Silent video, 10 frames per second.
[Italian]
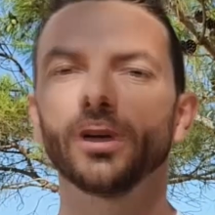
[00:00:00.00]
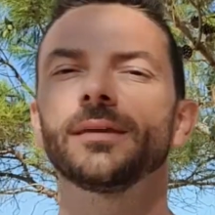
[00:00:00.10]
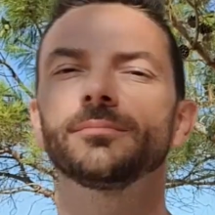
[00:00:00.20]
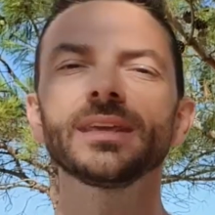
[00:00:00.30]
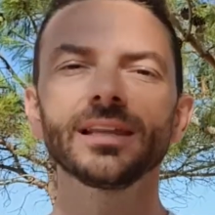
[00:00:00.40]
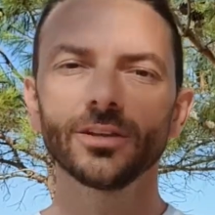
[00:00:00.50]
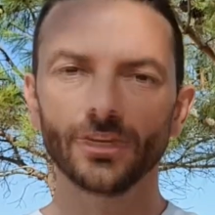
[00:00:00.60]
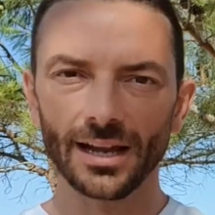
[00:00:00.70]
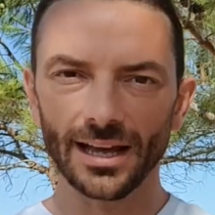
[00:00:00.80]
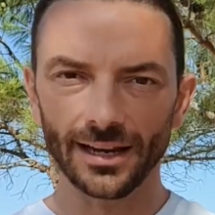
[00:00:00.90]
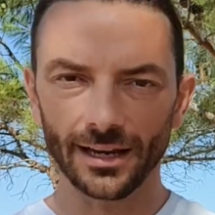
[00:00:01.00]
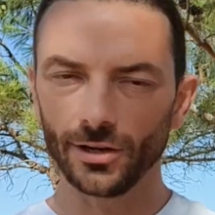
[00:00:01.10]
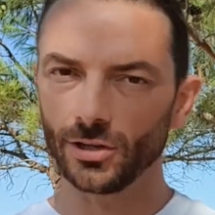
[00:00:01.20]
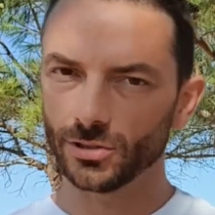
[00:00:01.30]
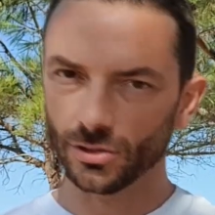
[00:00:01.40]
e migliorare il
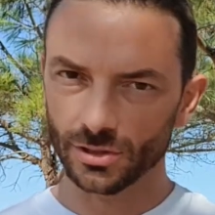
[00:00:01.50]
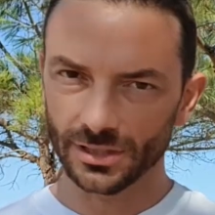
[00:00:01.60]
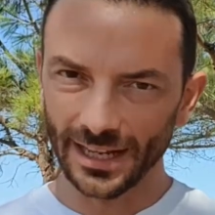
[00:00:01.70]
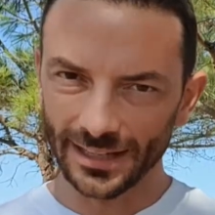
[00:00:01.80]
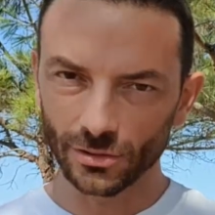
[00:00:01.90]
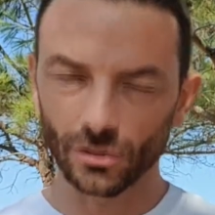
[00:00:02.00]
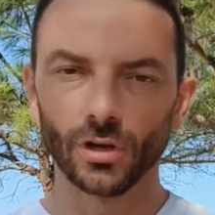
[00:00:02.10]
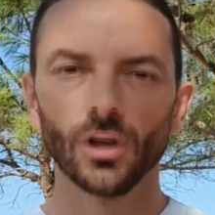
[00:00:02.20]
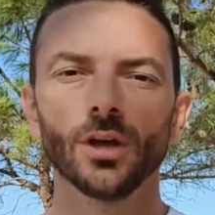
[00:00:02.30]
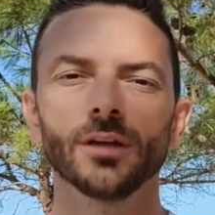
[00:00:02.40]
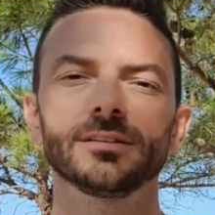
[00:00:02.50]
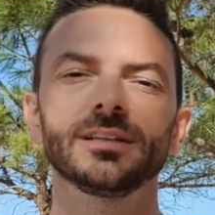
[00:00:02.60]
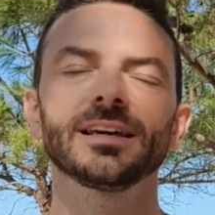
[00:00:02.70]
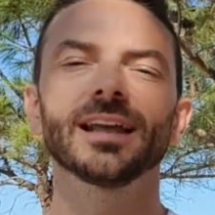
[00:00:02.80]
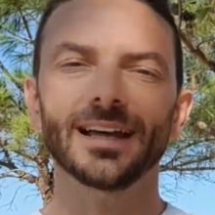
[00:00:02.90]
nostro stato
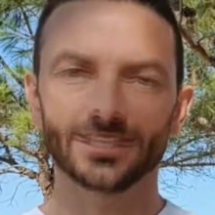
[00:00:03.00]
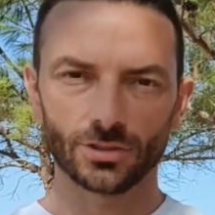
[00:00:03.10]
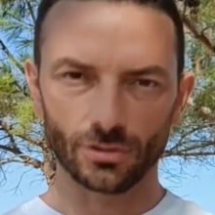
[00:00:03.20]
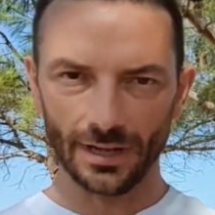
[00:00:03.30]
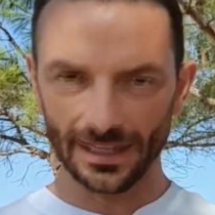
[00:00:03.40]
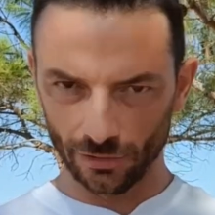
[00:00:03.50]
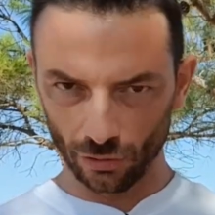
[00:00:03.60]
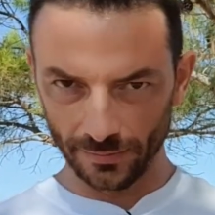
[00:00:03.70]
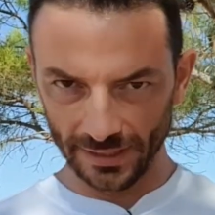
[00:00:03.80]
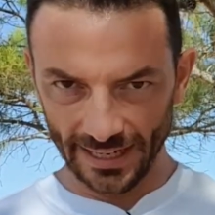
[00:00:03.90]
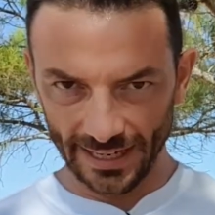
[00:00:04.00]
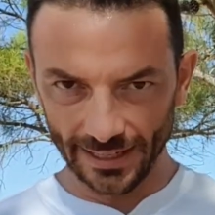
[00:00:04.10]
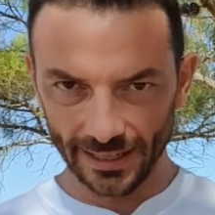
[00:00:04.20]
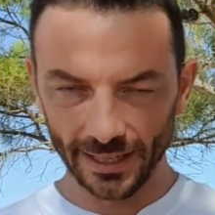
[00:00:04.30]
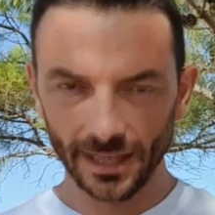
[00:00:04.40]
di grasso
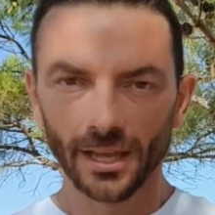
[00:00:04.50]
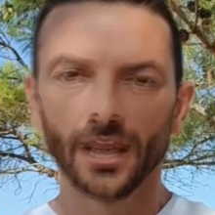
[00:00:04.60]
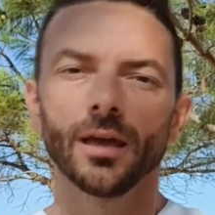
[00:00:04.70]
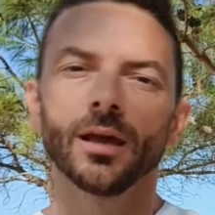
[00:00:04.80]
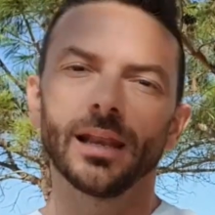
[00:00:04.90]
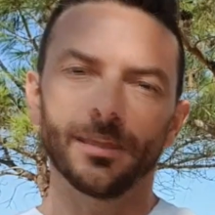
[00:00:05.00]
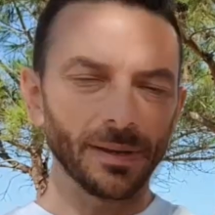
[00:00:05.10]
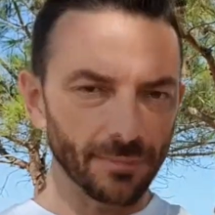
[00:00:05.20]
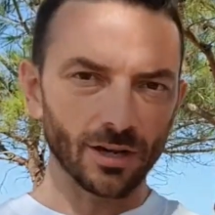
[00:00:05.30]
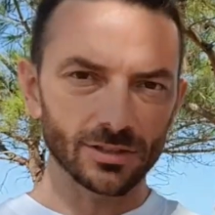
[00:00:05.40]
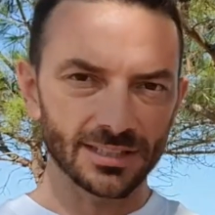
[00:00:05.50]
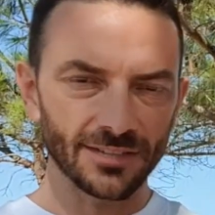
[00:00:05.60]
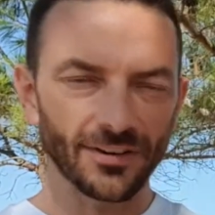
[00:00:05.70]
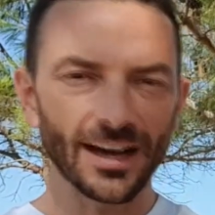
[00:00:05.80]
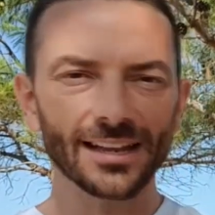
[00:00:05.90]
addominale, la prima cosa da
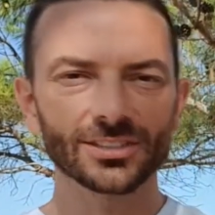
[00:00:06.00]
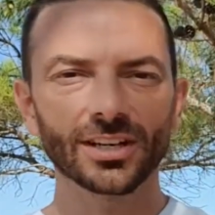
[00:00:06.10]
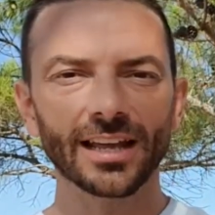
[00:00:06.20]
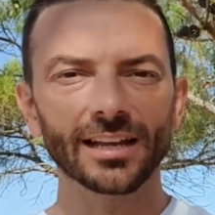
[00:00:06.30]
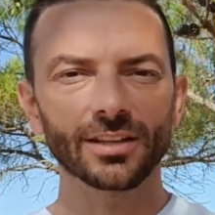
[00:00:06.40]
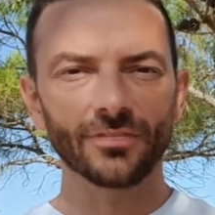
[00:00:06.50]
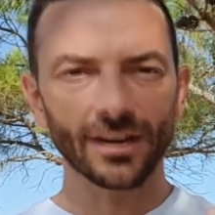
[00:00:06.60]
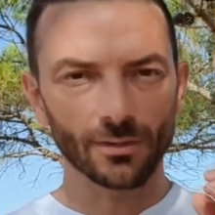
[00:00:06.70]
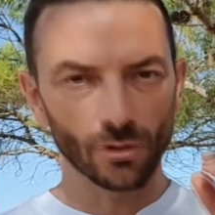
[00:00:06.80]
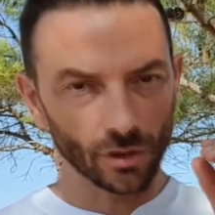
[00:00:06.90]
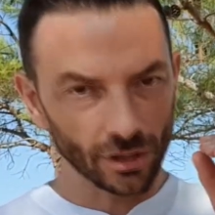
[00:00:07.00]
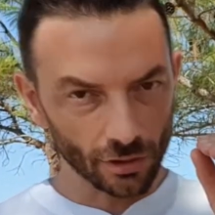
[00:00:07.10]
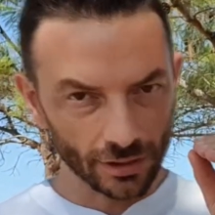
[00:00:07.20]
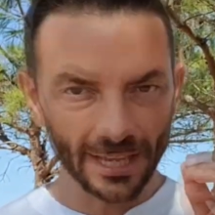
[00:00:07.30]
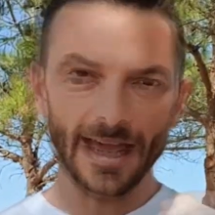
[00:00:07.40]
fare è cercare di fare quello che
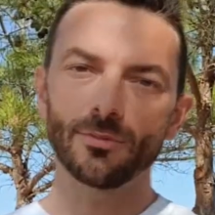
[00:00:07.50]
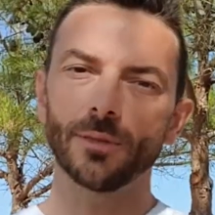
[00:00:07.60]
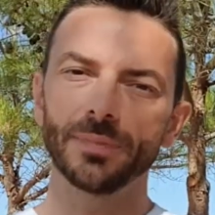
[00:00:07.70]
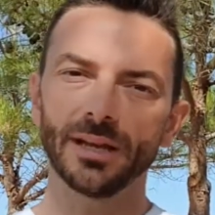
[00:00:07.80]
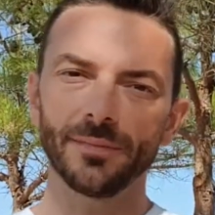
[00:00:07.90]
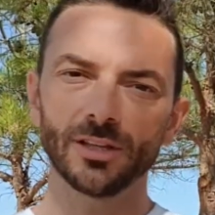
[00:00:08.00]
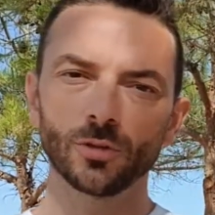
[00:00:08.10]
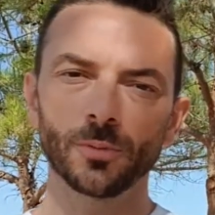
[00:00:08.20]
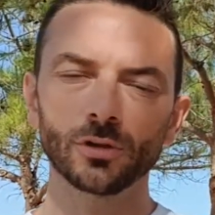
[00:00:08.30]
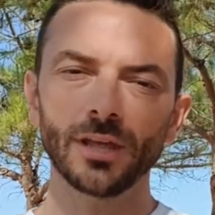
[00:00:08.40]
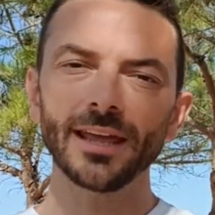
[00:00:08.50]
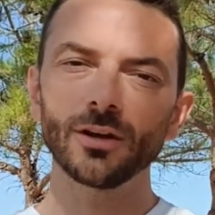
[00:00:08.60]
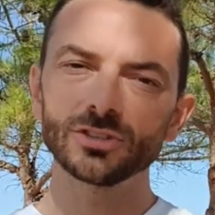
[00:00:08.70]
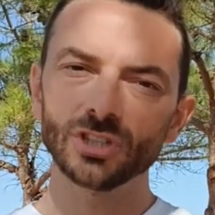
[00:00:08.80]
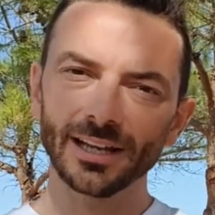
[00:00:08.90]
io chiamo abbinamento
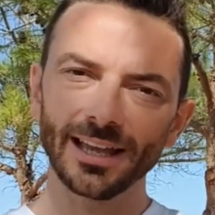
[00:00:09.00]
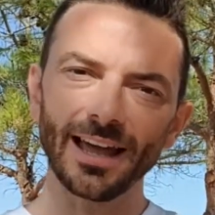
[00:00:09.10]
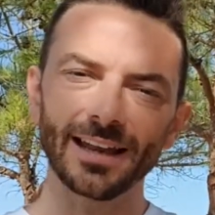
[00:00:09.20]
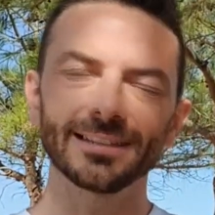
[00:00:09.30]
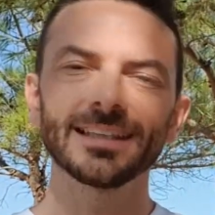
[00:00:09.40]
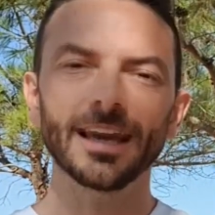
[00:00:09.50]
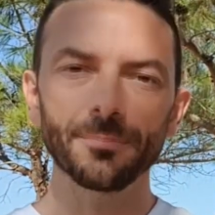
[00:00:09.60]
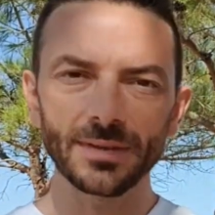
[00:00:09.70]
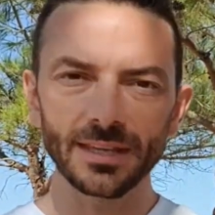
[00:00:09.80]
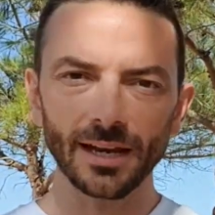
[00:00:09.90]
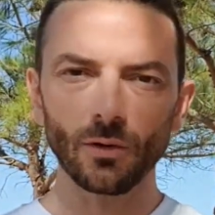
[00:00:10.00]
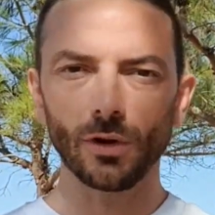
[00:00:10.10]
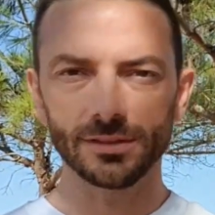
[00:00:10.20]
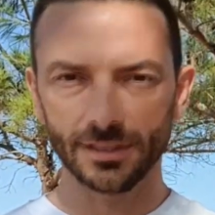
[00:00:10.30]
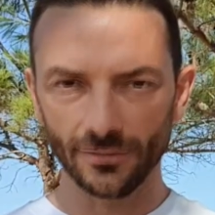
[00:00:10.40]
proteico e cercare di capire
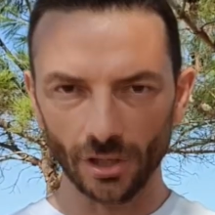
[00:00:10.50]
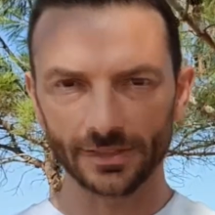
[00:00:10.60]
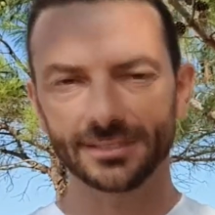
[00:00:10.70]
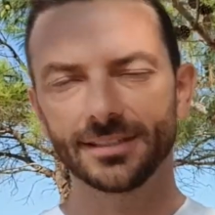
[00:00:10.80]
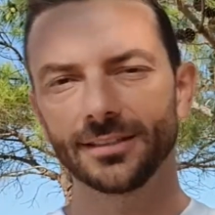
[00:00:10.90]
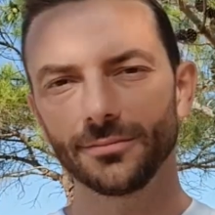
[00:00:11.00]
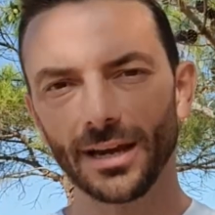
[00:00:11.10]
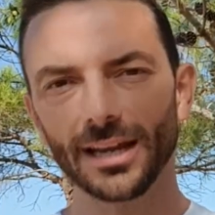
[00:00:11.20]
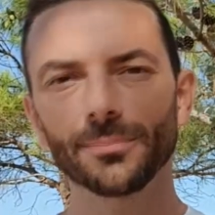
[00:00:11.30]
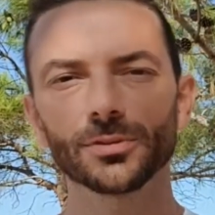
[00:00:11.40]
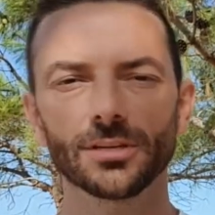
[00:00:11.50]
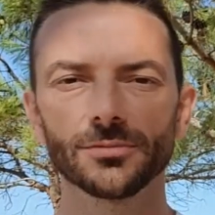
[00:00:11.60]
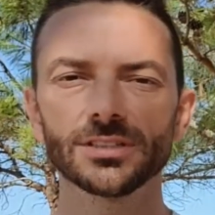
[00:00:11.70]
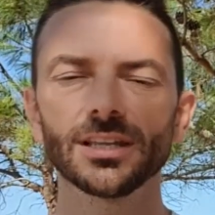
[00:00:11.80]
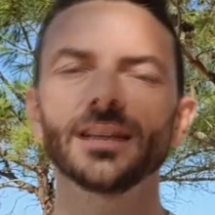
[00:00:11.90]
quante volte a settimana possiamo
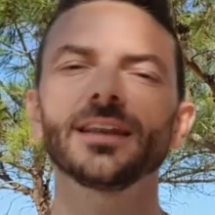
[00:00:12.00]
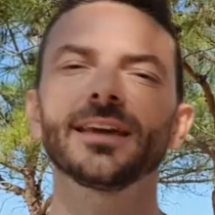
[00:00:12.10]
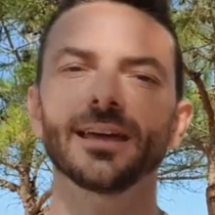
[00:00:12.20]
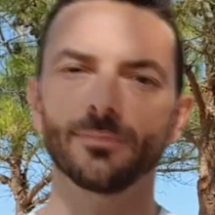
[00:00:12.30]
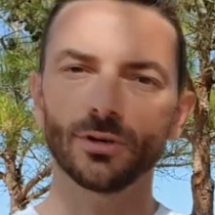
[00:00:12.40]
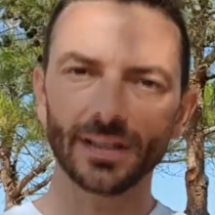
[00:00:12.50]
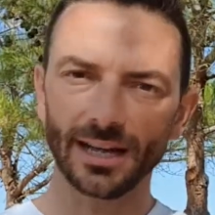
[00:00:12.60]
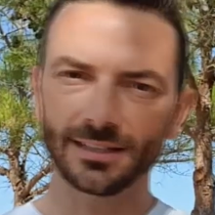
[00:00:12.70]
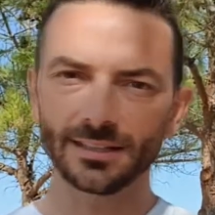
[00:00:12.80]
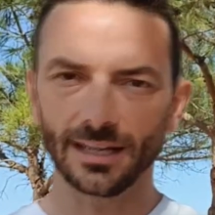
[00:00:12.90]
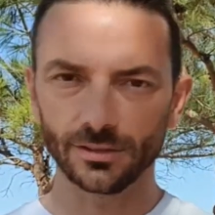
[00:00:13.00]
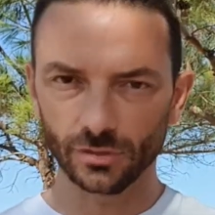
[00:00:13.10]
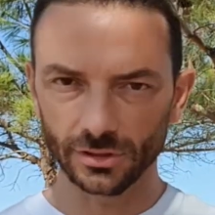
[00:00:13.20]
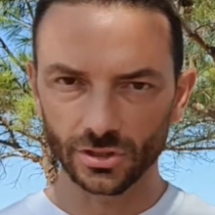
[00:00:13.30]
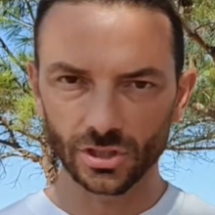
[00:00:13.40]
inserire i carboidrati ad alto
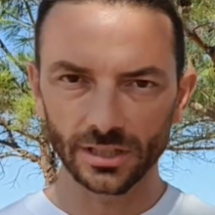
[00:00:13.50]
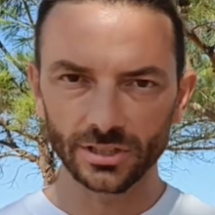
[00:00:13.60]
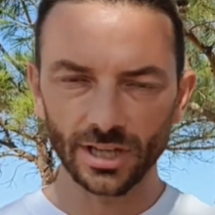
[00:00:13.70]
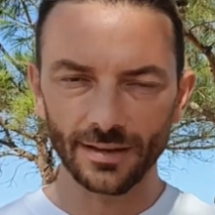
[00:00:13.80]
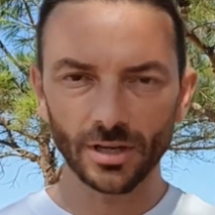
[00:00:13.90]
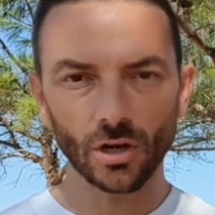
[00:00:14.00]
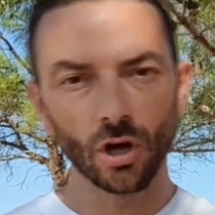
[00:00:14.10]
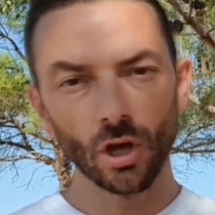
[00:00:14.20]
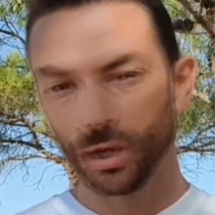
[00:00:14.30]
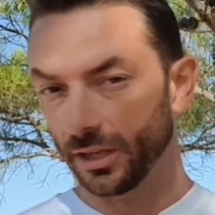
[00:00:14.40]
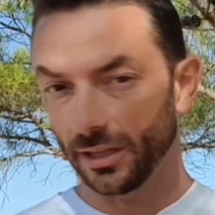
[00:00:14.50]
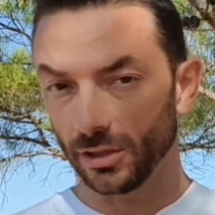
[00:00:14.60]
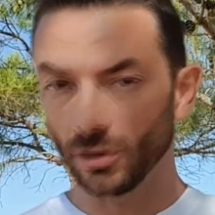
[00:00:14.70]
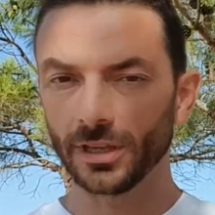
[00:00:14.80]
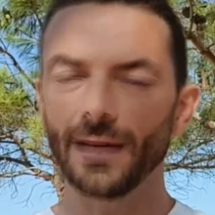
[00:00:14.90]
indice glicemico che
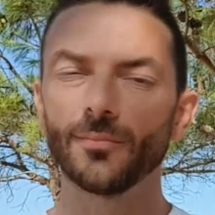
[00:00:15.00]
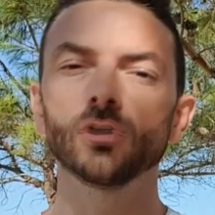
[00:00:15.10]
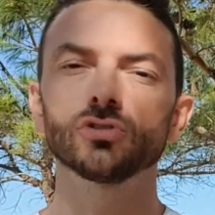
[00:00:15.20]
io chiamo